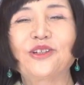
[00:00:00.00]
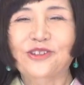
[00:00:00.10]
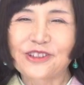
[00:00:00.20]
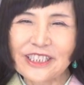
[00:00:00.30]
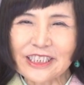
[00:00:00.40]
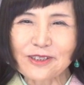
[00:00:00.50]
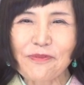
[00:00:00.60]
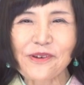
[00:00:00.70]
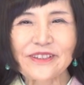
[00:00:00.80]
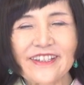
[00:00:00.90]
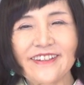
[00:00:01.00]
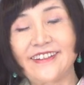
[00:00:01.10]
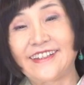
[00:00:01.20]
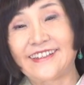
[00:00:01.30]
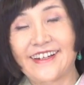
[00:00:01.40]
スイッチポンで
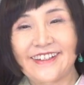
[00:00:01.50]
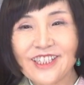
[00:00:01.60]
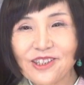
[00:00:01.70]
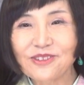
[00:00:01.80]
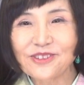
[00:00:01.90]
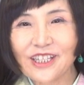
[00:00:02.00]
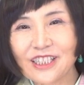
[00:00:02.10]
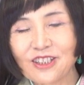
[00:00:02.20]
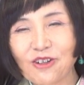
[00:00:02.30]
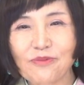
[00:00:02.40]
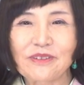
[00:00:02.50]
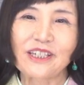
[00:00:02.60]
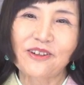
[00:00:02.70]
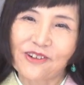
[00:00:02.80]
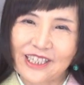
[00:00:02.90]
イタリア風炊き込み
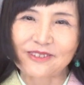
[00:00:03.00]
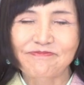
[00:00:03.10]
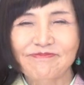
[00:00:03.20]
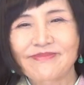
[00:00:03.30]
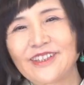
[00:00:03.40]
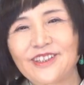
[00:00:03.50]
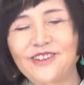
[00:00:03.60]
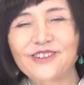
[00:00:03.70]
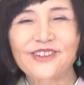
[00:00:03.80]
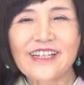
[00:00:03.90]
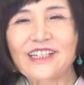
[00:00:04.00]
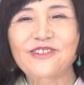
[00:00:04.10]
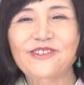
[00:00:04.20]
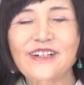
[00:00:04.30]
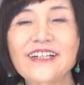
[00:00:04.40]
ご飯今日の材
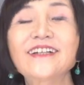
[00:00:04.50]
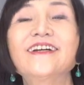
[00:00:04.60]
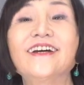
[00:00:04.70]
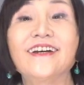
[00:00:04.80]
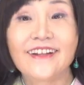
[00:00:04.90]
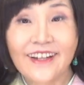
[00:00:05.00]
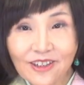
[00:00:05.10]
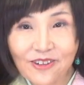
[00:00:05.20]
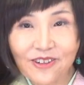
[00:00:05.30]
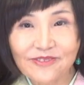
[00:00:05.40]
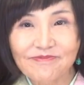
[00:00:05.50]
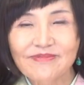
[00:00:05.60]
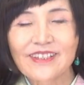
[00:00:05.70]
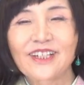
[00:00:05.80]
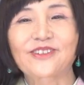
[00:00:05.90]
料はレンコン
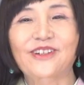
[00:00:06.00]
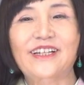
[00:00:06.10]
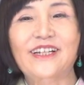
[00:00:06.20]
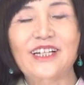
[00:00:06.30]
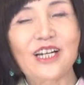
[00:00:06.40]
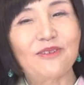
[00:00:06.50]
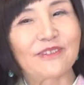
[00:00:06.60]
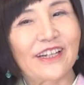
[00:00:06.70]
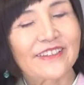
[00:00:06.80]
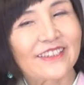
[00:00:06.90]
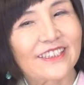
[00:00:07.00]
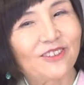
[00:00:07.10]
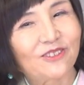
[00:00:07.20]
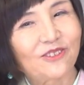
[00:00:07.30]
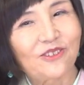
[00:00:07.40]
それから紫
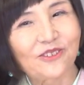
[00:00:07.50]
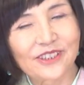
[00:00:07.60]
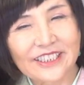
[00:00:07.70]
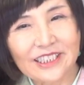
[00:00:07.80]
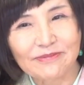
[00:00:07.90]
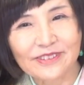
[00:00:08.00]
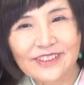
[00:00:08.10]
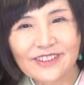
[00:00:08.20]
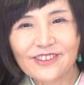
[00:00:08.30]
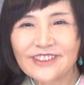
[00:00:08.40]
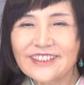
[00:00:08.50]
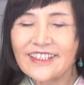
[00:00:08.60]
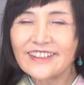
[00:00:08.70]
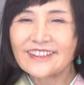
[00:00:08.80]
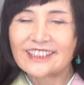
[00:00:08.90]
色のオリーブそし
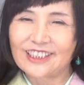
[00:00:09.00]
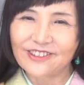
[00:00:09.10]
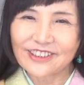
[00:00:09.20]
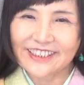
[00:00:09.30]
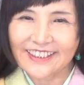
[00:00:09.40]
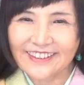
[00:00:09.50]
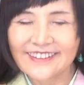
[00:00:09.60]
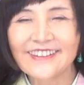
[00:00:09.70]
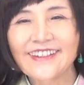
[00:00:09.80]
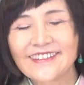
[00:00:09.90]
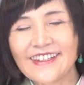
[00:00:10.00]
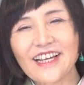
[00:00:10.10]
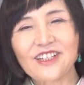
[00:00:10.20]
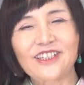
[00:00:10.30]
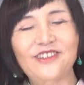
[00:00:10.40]
てキヌアですさ
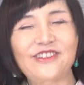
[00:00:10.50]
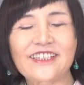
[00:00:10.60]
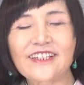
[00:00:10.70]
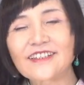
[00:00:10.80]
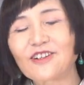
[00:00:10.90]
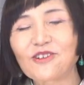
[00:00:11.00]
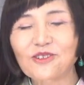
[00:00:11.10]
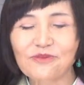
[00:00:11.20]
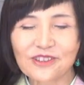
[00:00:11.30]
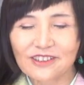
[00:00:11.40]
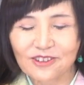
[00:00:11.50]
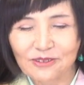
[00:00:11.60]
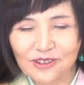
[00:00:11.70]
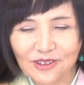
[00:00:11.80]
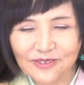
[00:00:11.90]
てキヌアって何だろうと思ってる人
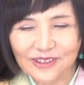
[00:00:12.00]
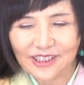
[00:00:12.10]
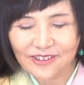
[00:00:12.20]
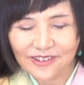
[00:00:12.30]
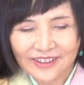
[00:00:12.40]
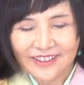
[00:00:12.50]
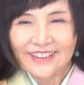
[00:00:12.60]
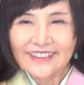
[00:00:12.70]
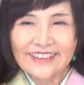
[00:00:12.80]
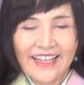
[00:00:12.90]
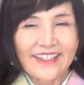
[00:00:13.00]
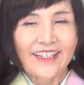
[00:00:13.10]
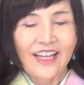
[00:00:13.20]
もいると思うけどね